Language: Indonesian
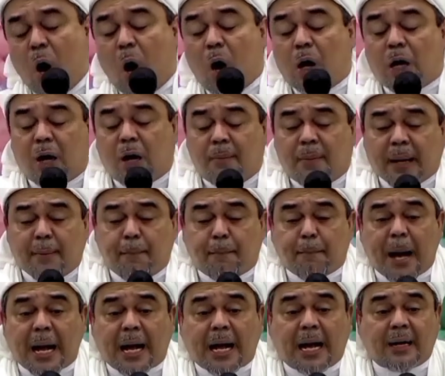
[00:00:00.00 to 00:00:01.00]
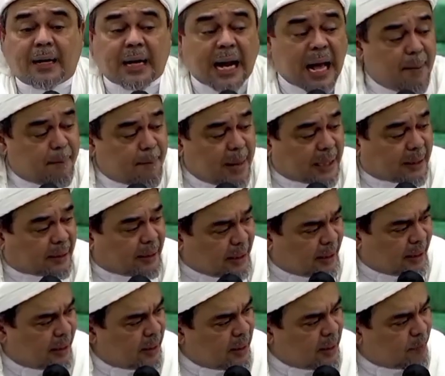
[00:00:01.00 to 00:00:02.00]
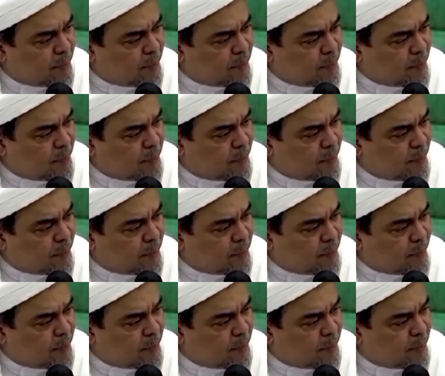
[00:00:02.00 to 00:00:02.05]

Allah melimpahkan rahmatnya